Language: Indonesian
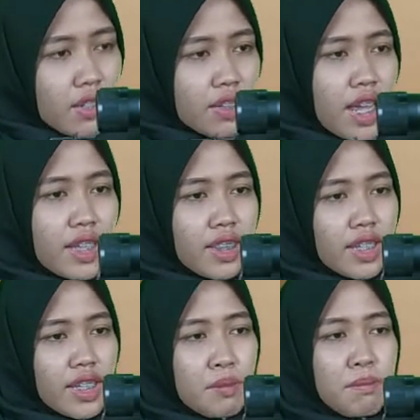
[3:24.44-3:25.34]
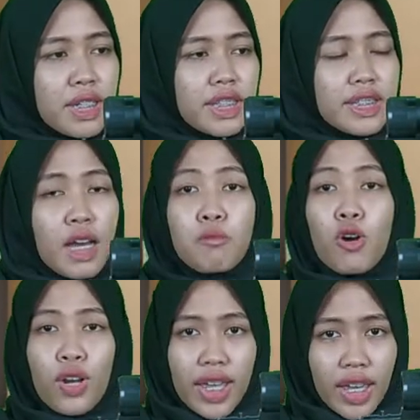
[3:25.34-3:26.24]
nanti belinya
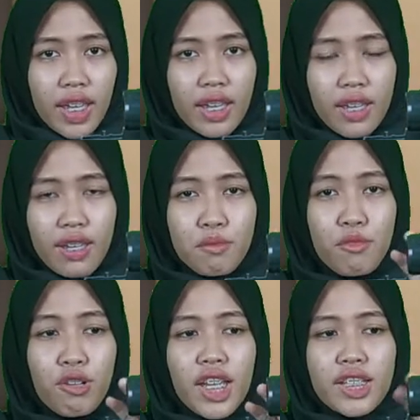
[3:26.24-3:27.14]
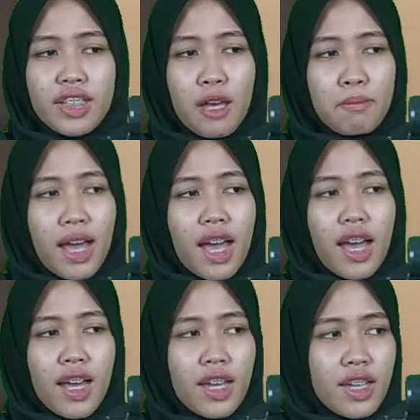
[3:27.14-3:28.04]
boleh boleh
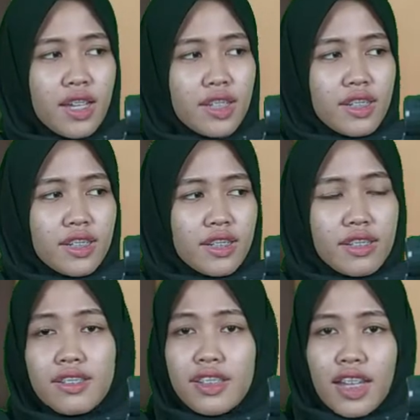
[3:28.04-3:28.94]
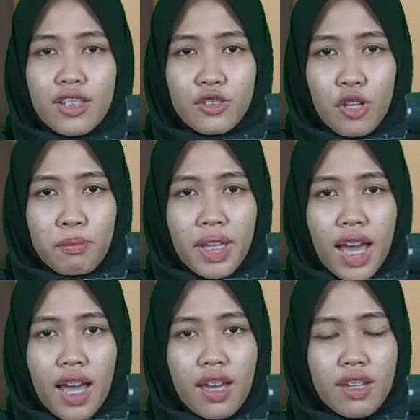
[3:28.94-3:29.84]
sama
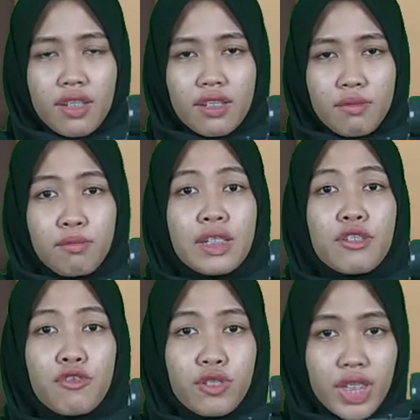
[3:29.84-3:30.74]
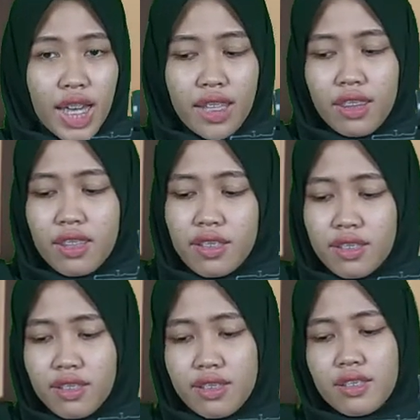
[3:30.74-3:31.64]
teleskopnya beli full set
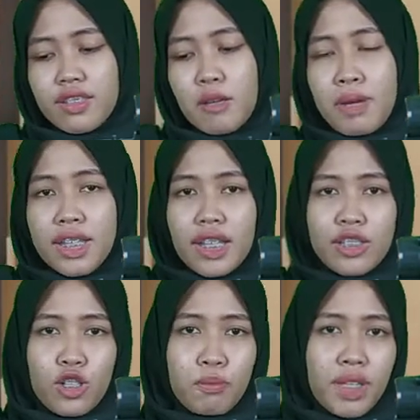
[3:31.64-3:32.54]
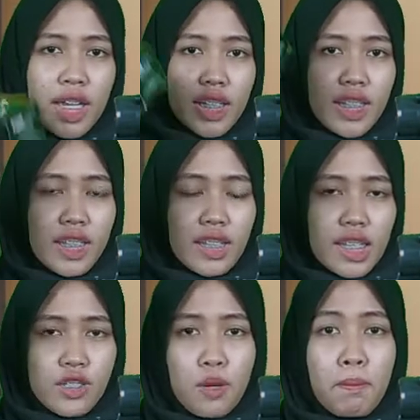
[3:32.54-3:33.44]
sama teleskopnya ini
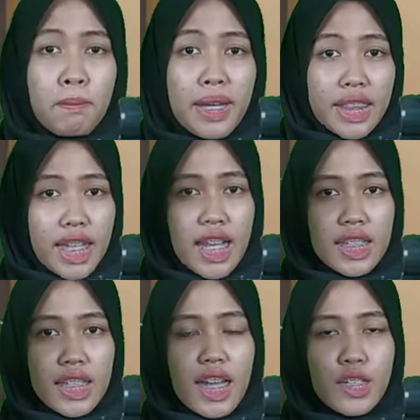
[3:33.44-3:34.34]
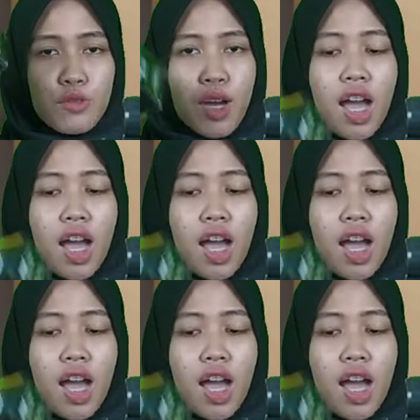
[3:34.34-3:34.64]
teleskop 4 kali 32